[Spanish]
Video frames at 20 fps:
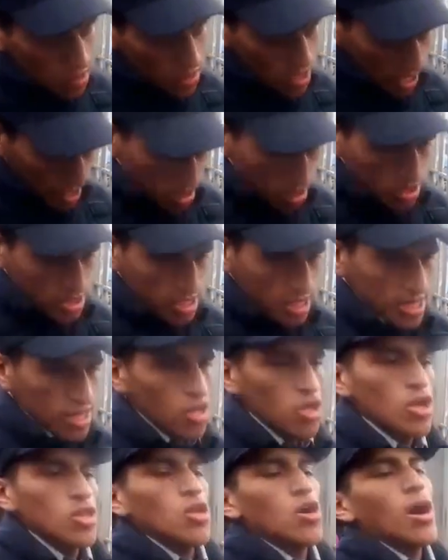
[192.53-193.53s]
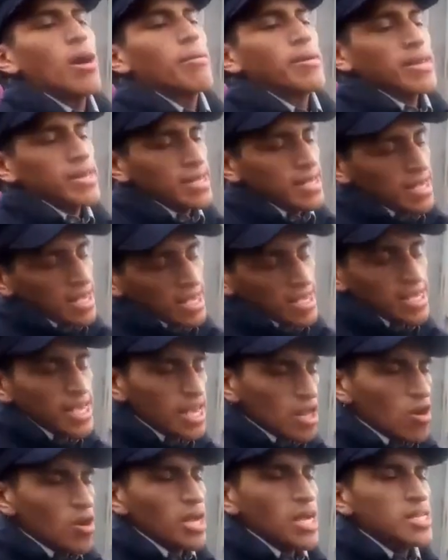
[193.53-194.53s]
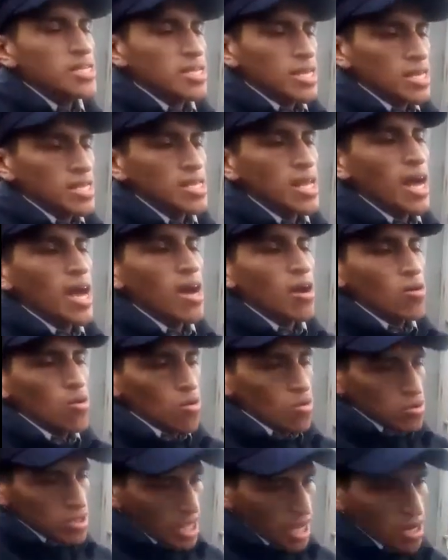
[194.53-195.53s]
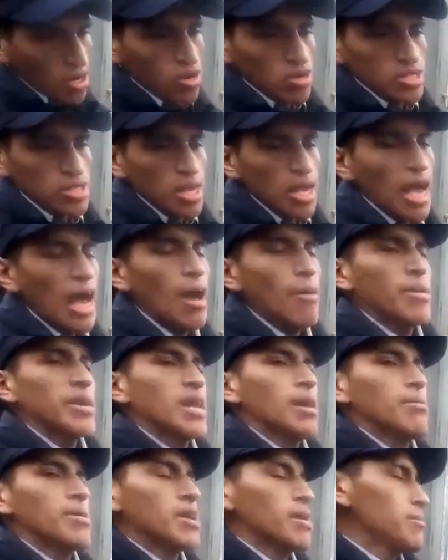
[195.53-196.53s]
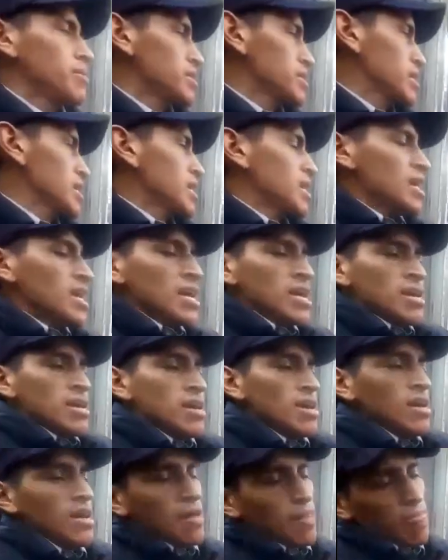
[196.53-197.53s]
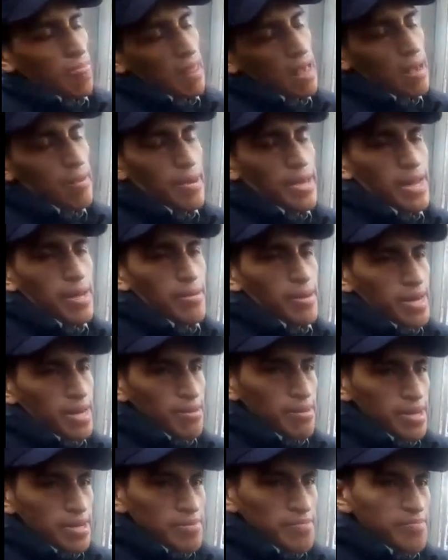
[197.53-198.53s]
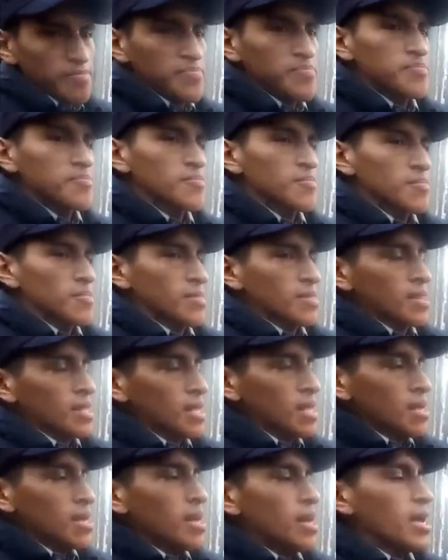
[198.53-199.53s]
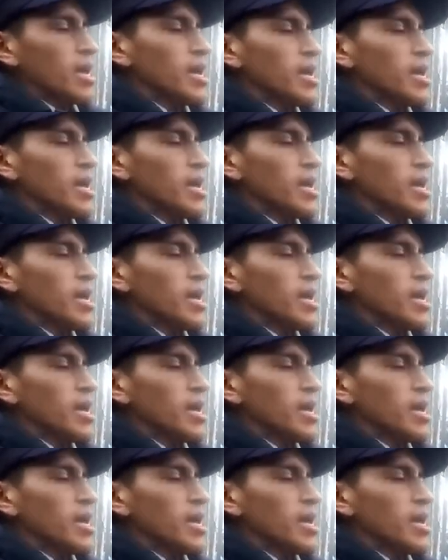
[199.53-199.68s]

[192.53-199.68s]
No, pero no tienes el derecho a revisarnos los mochila Si es que vos nos ves bebiendo, si es que vos nos ves bebiendo, tienes el derecho de de